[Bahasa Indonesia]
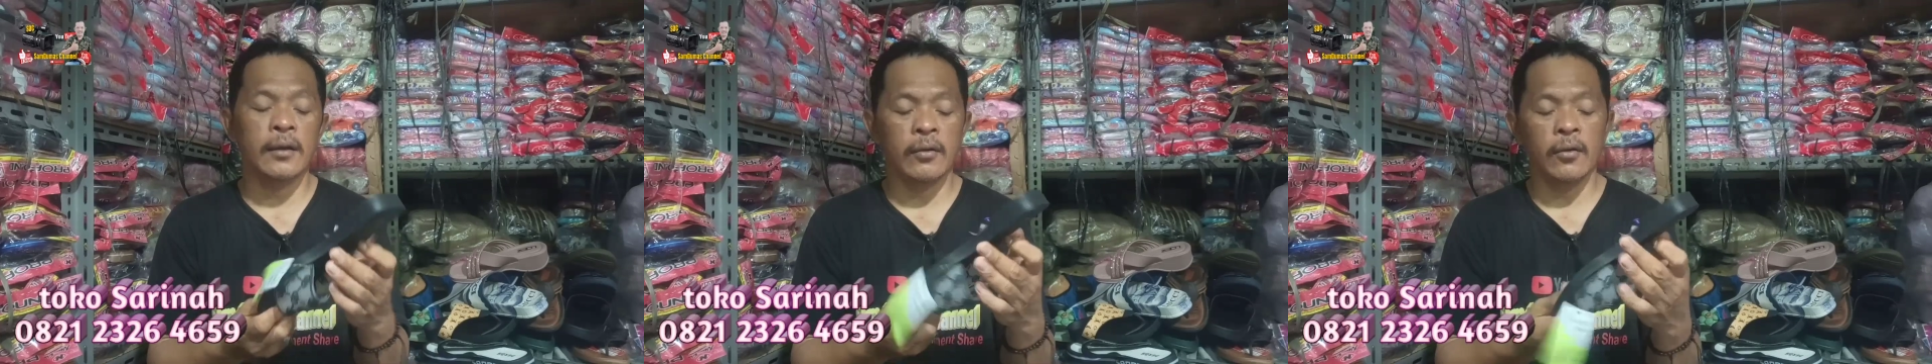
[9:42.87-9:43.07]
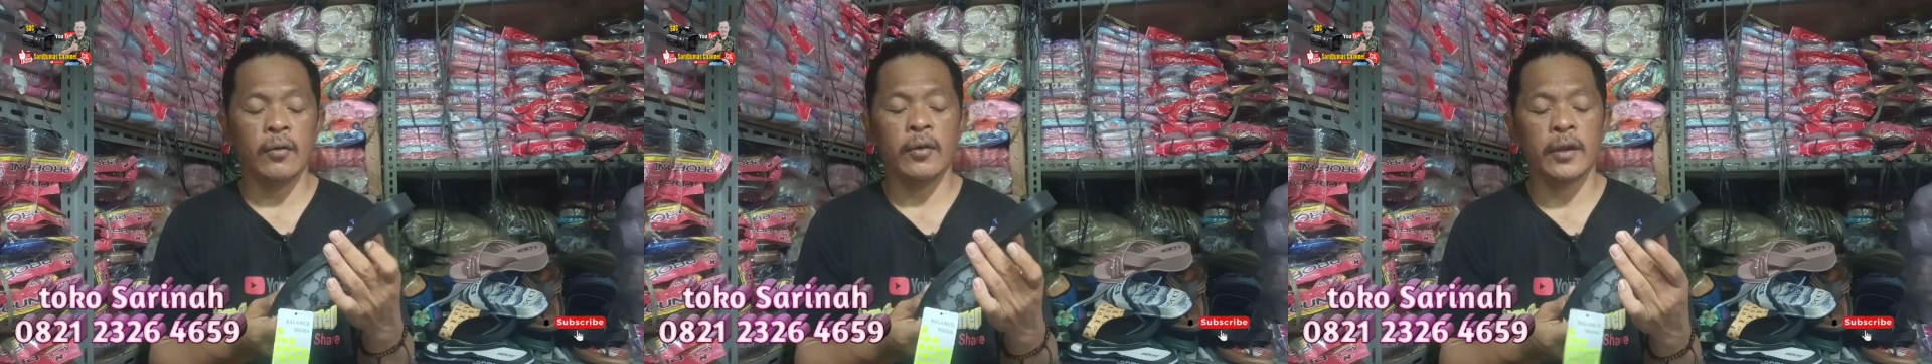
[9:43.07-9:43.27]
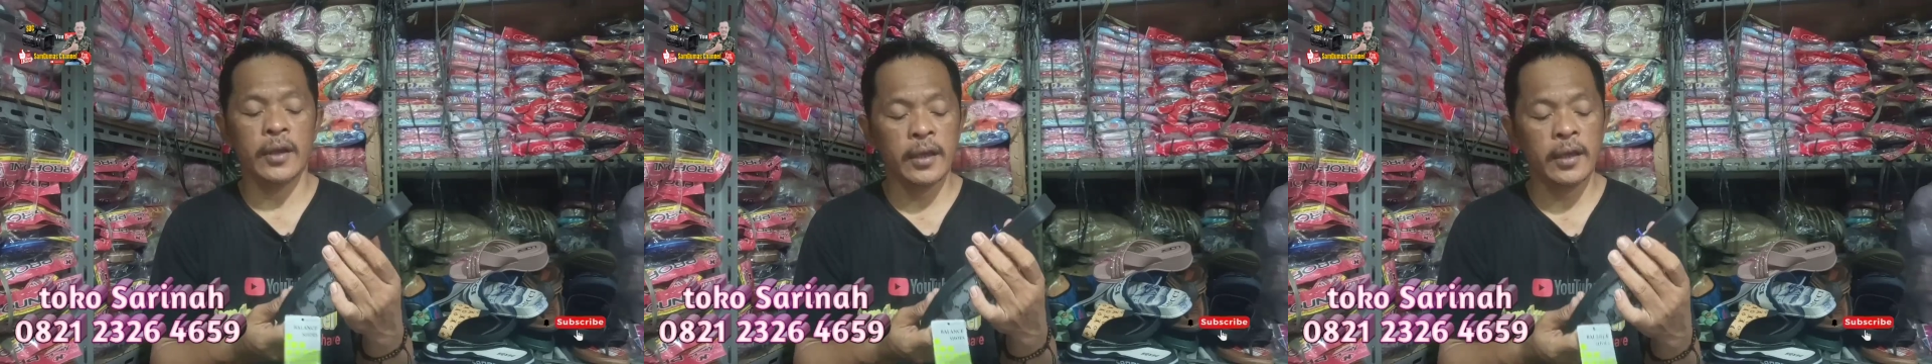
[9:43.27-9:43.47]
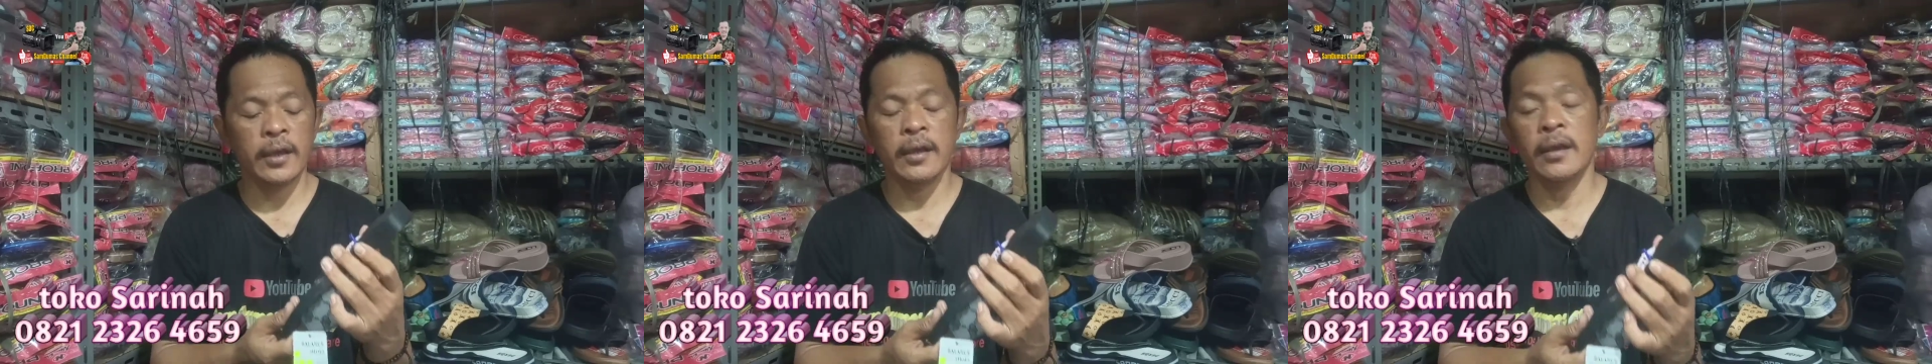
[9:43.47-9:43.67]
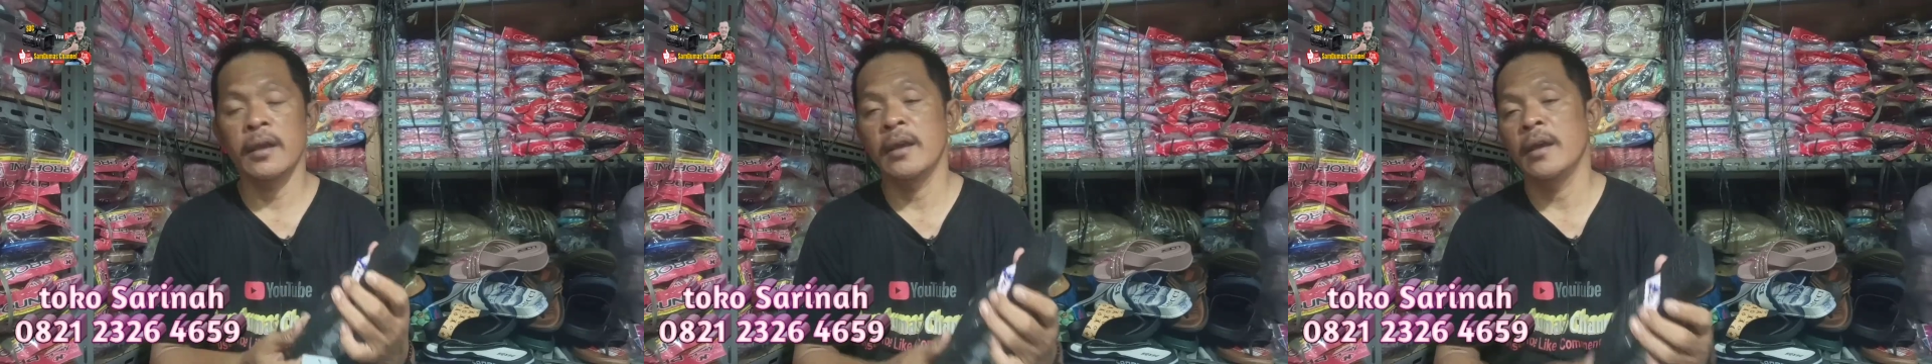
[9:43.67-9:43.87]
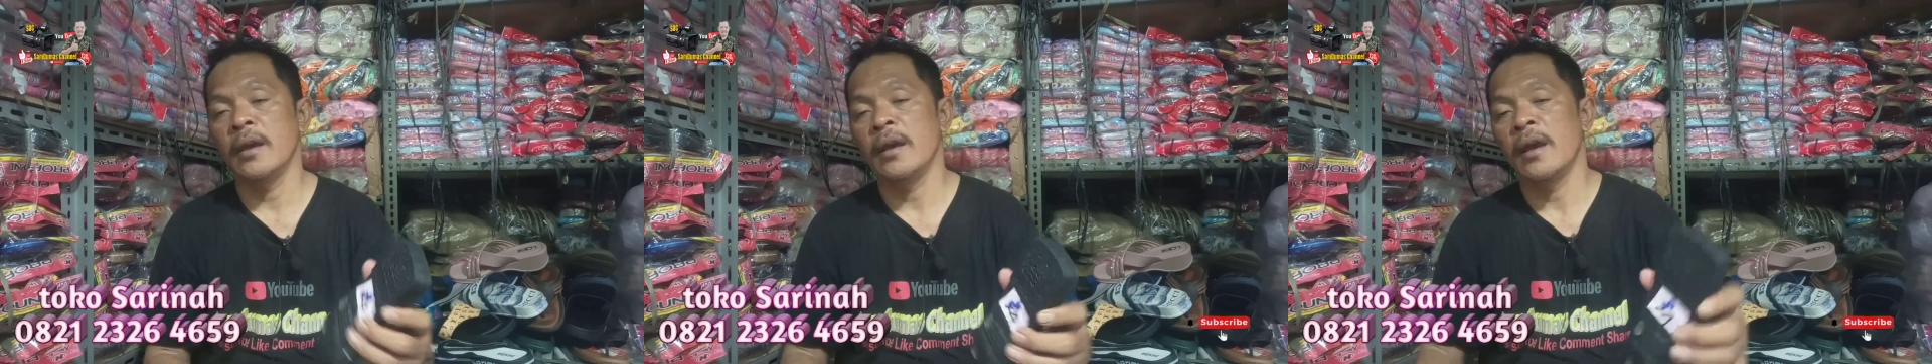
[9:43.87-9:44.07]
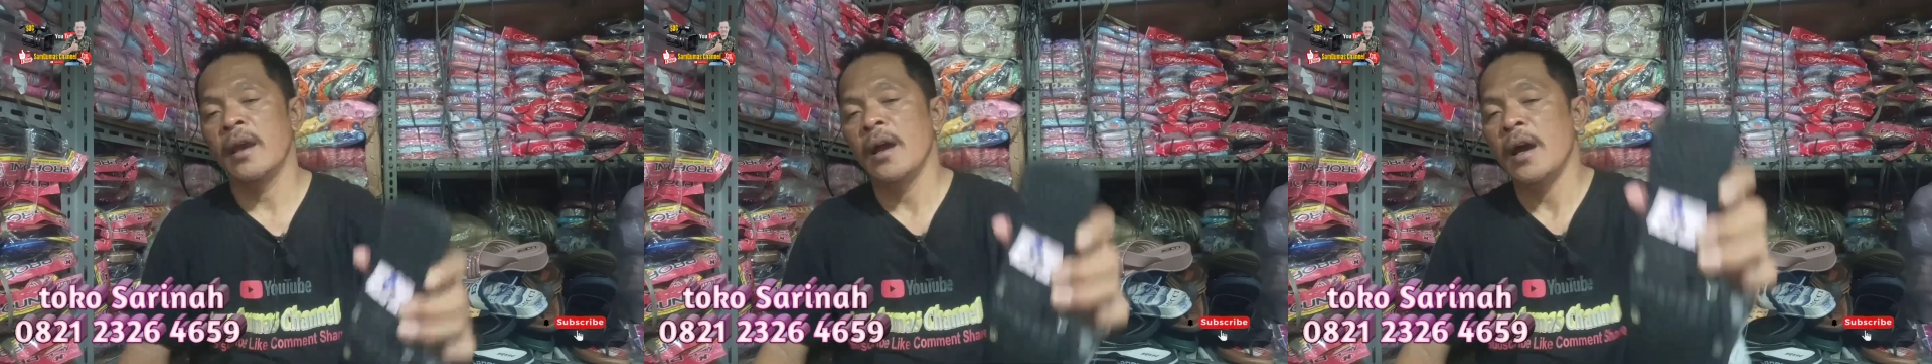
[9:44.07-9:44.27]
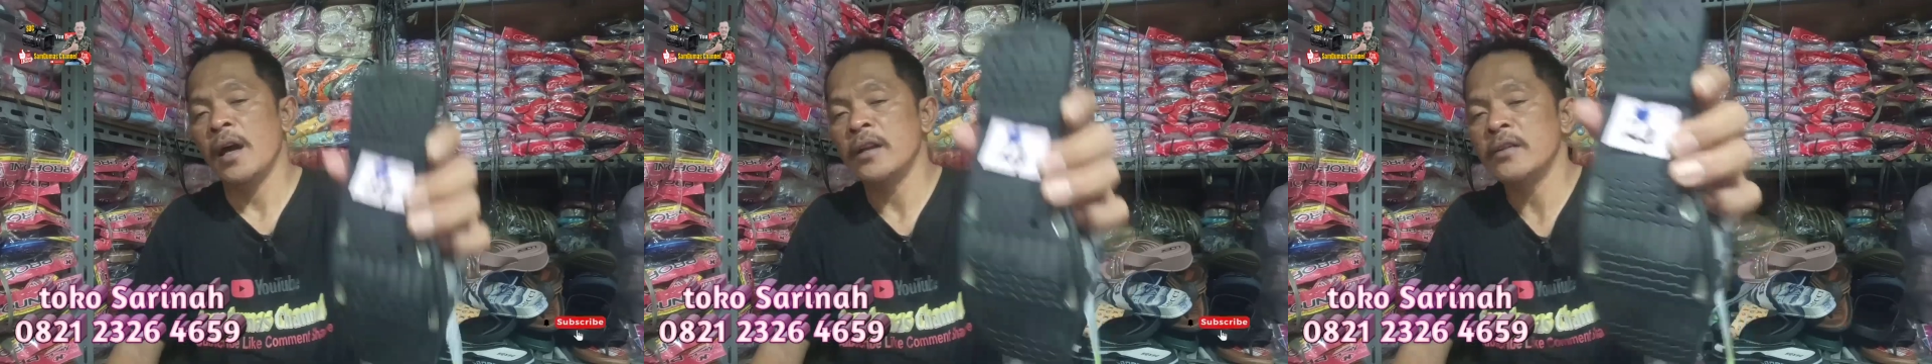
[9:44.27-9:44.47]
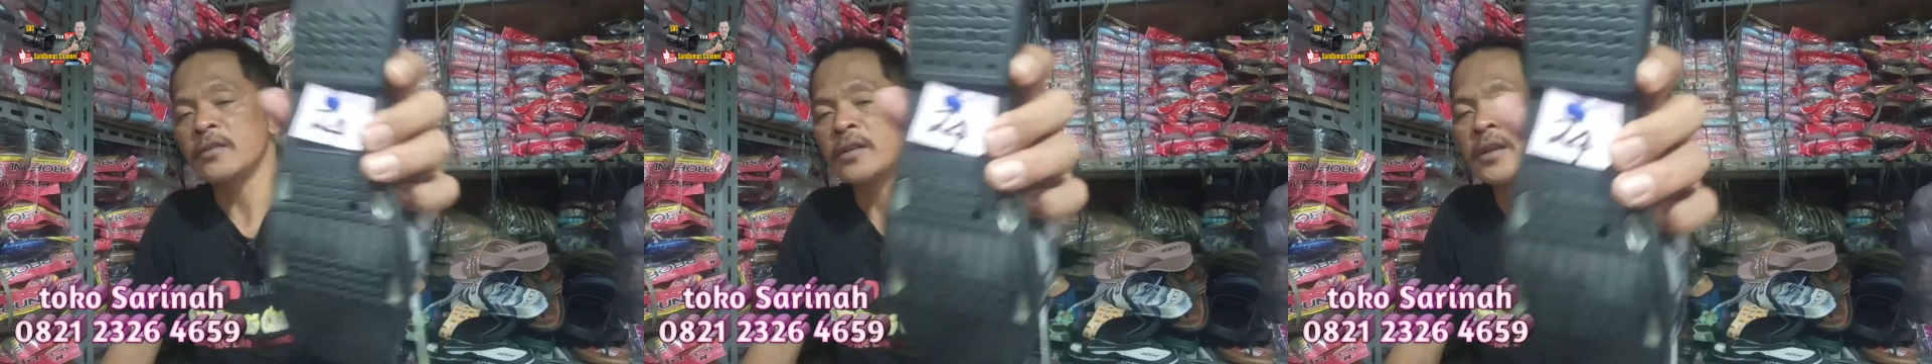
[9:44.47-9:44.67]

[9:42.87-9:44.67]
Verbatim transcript: Oke. Hanya